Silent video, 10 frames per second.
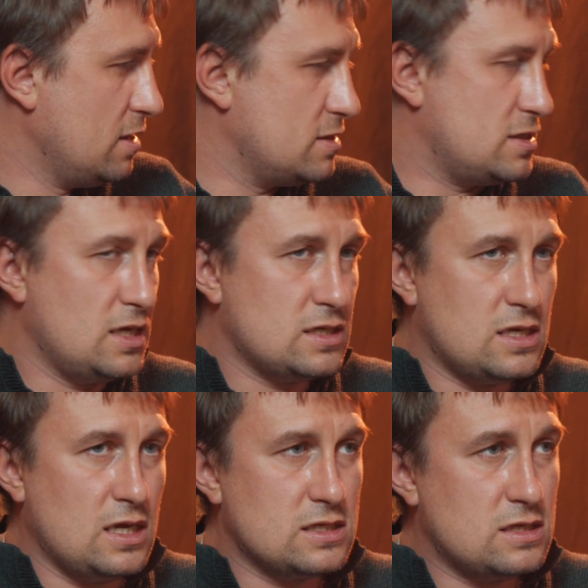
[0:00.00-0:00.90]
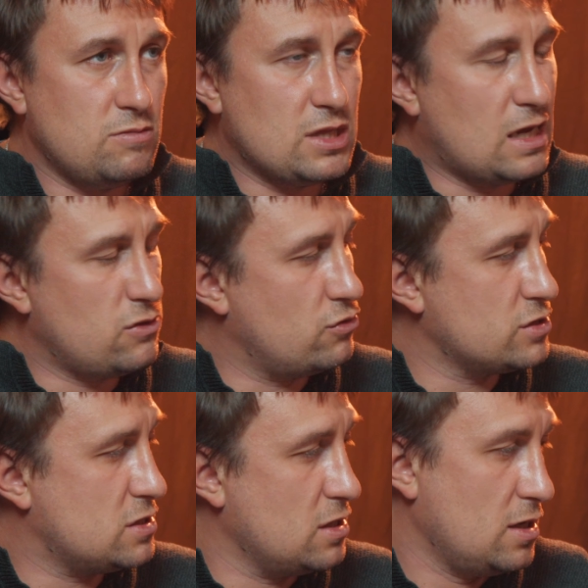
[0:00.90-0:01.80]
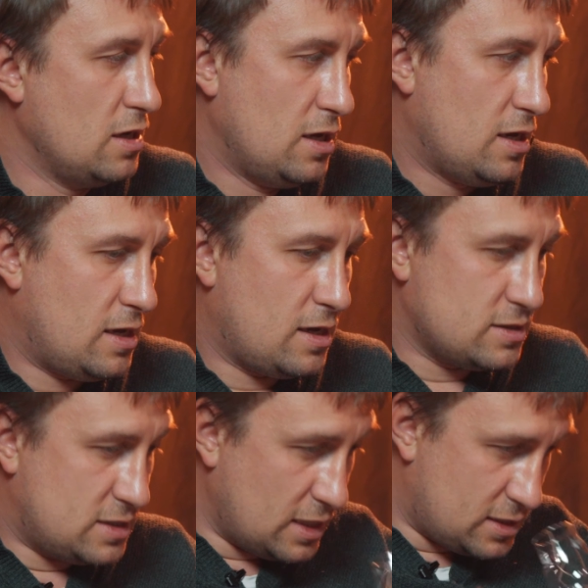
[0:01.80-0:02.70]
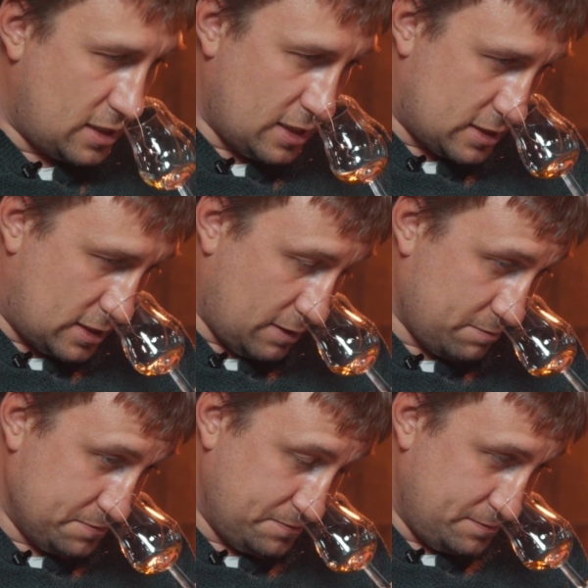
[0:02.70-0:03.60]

здесь есть и медоносы, э, здесь есть и